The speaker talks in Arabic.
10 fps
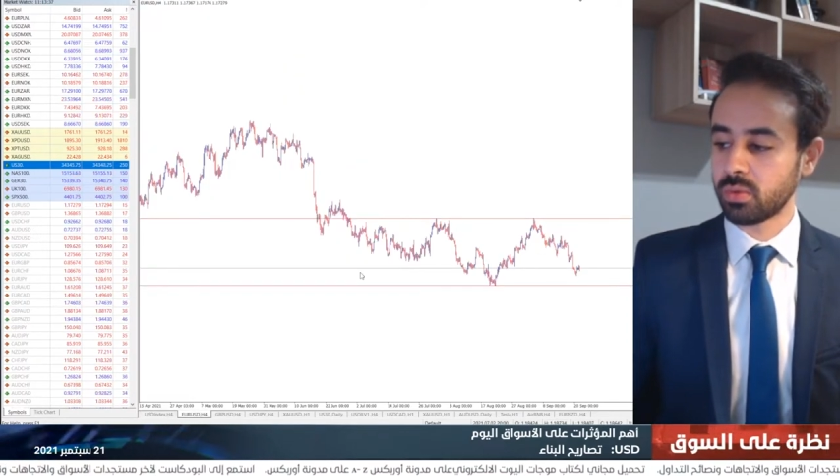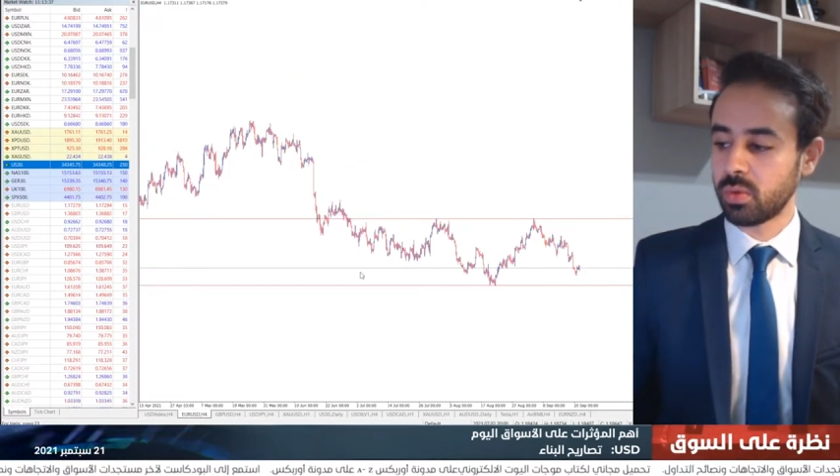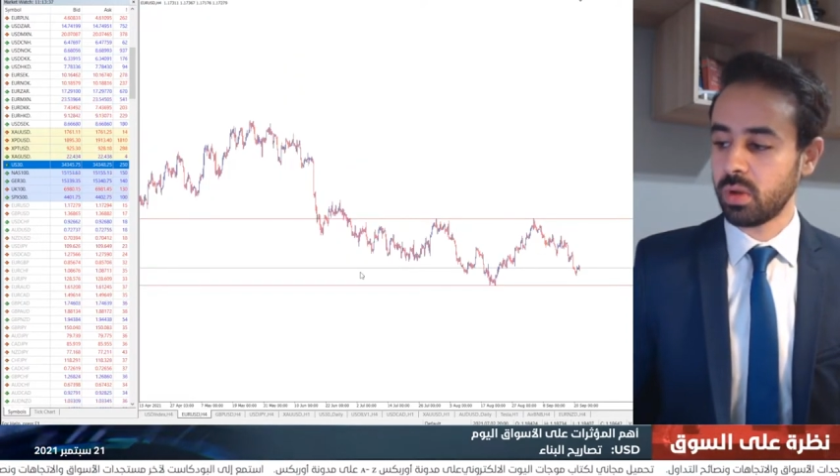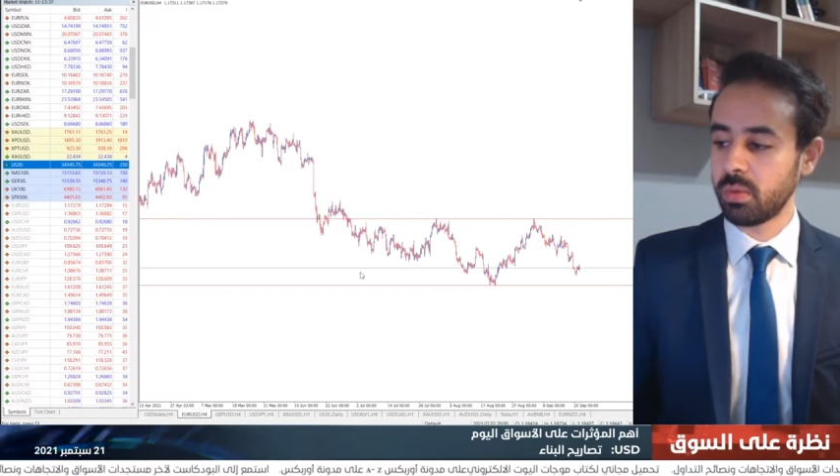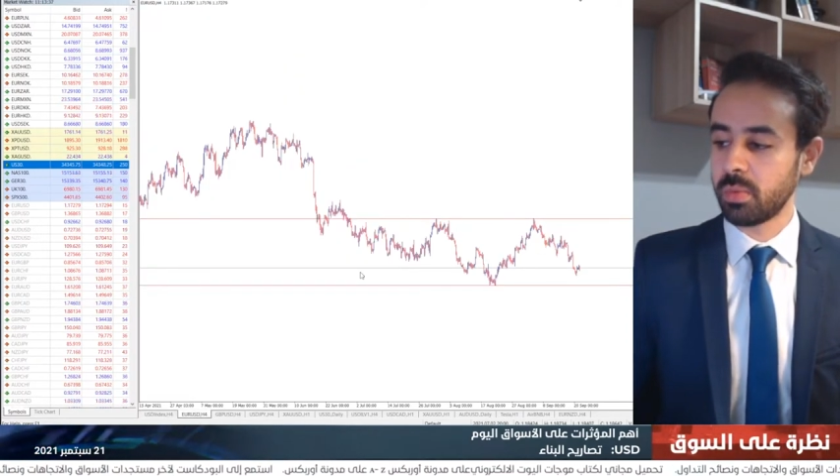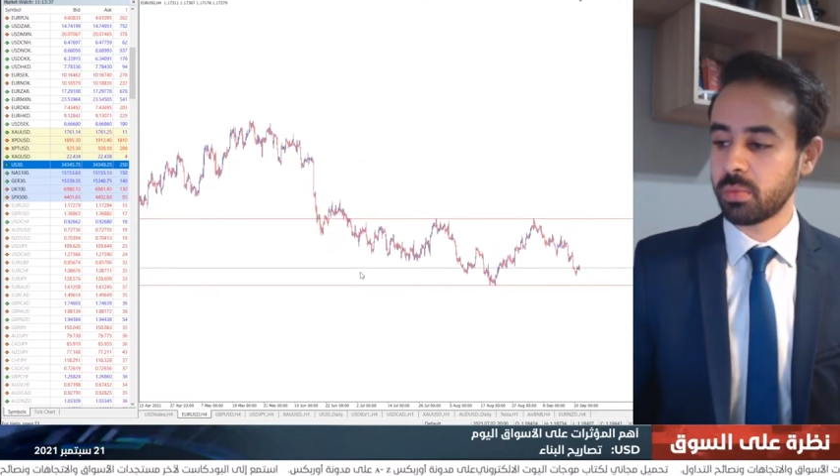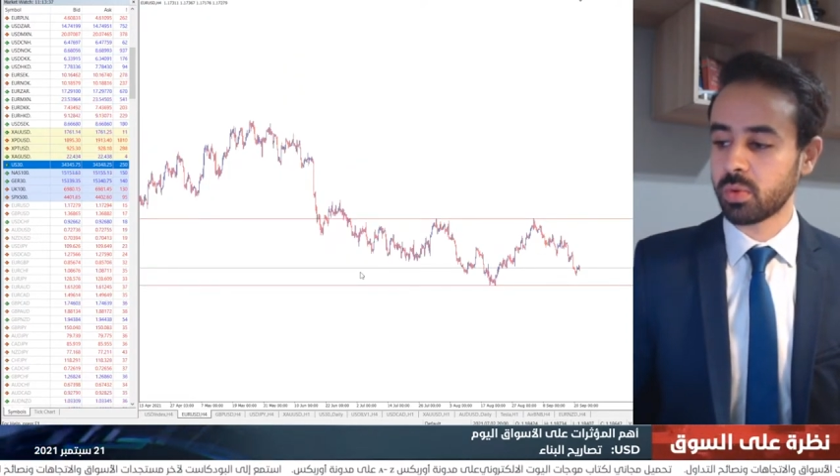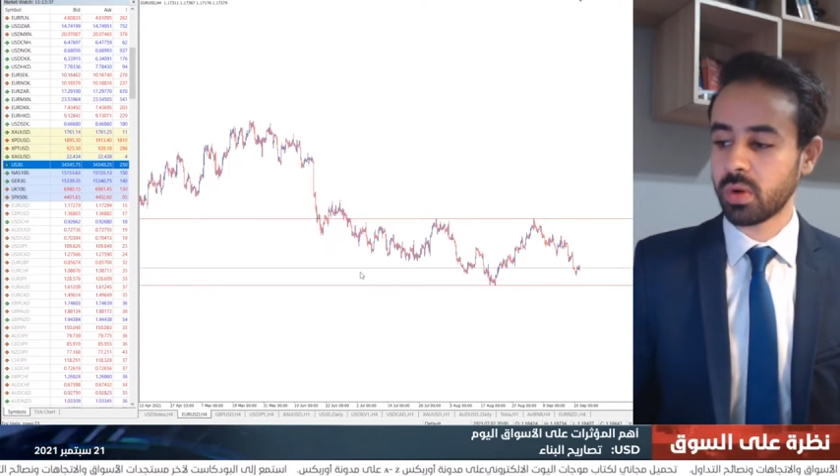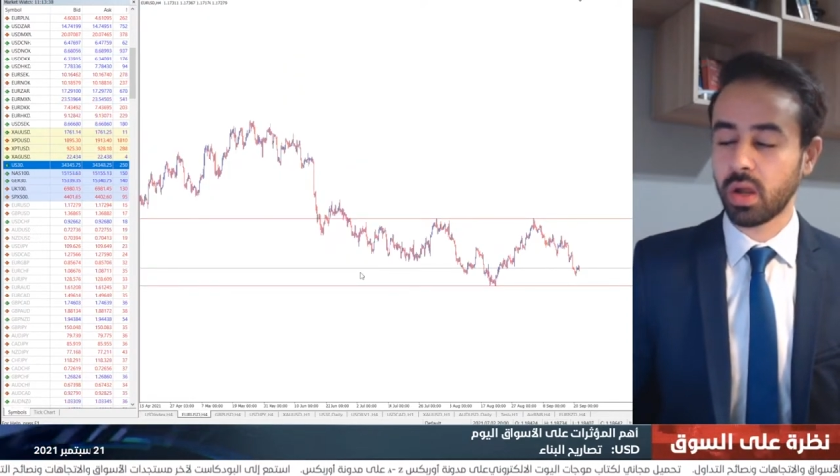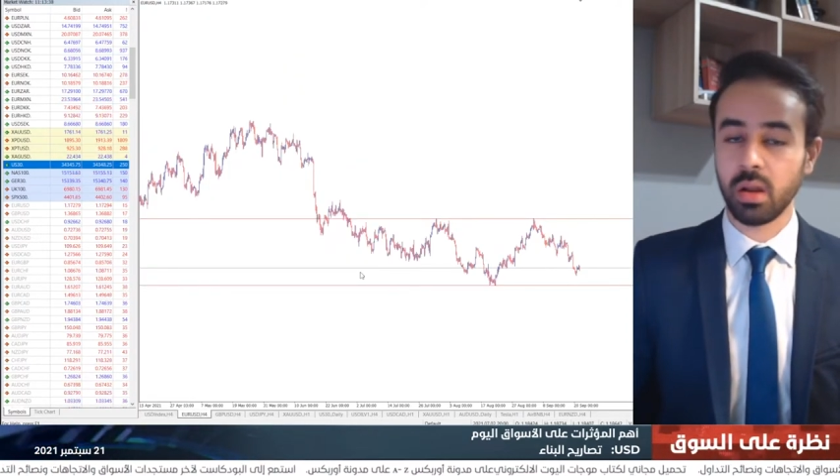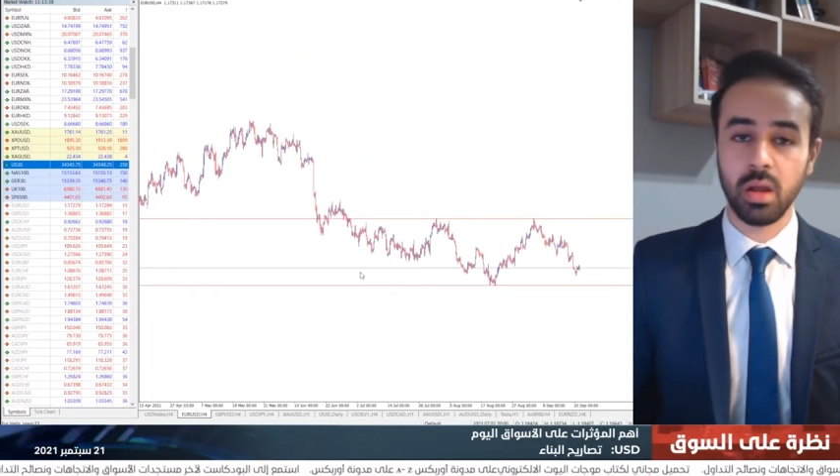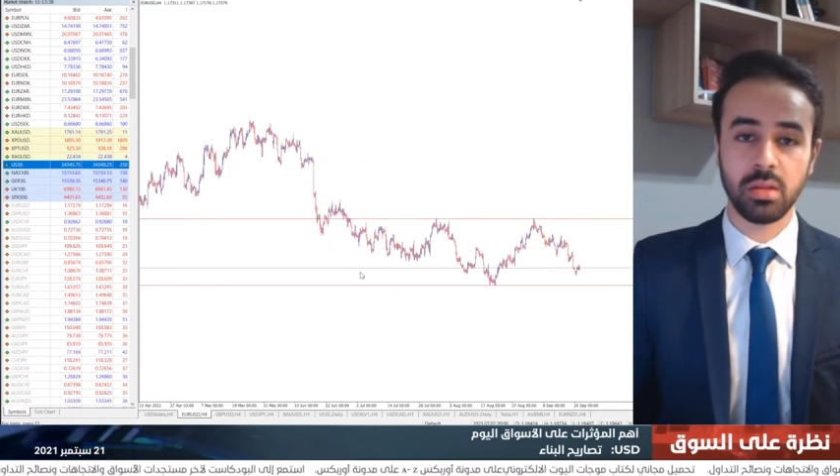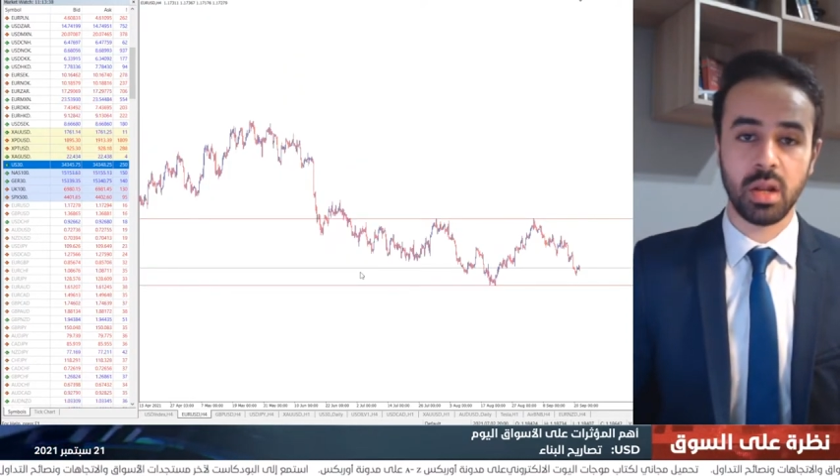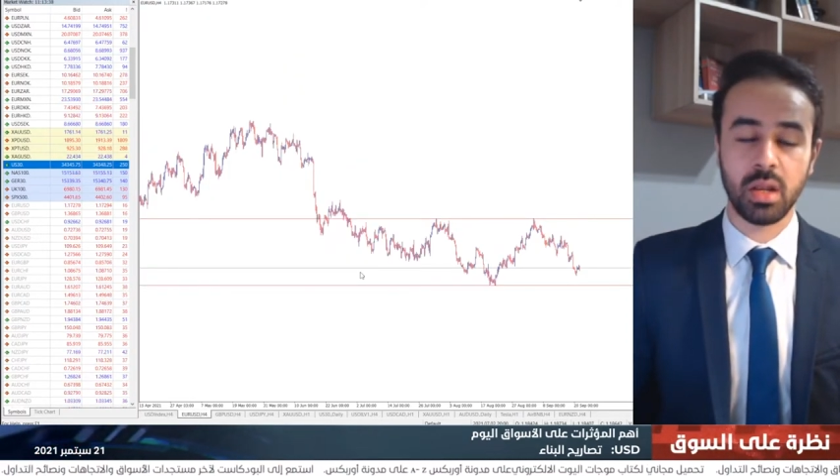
دولار من المتوقع ايضا ان